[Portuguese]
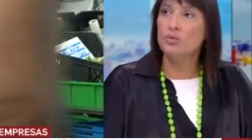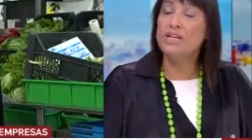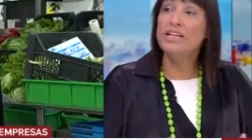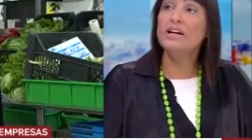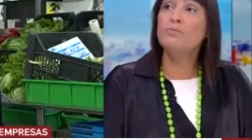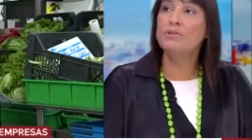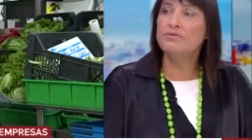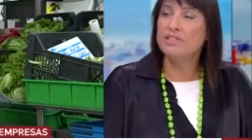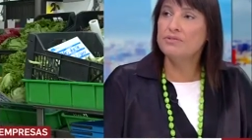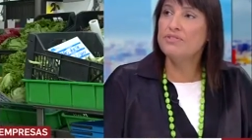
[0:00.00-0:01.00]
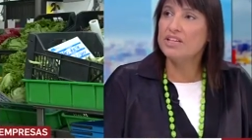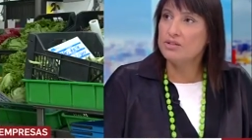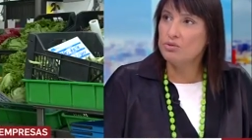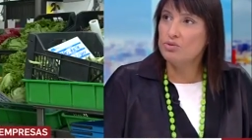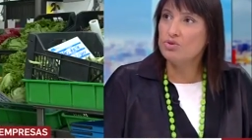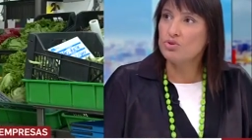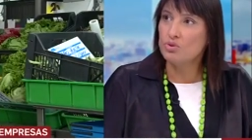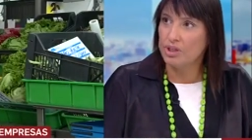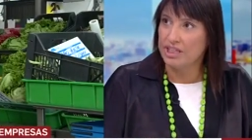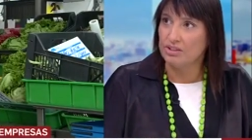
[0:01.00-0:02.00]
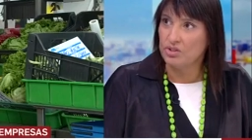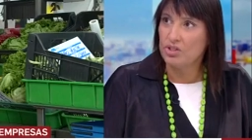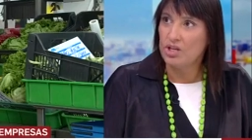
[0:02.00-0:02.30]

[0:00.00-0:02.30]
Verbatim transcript: e não para fazer face a custos correntes.